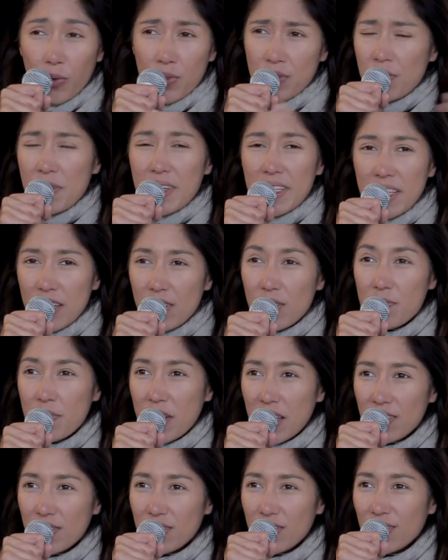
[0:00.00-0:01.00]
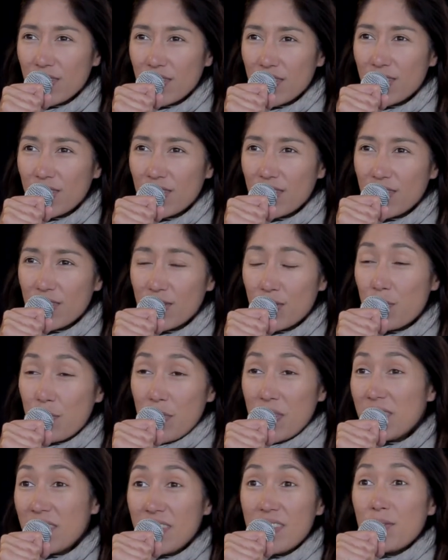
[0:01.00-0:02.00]
11 000 kilomètres du
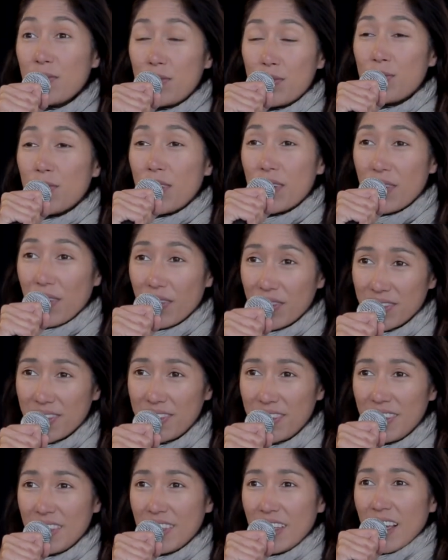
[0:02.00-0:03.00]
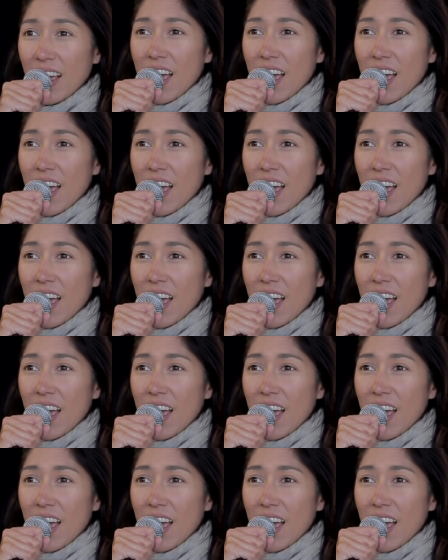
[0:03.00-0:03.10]
pays où tu as grandi.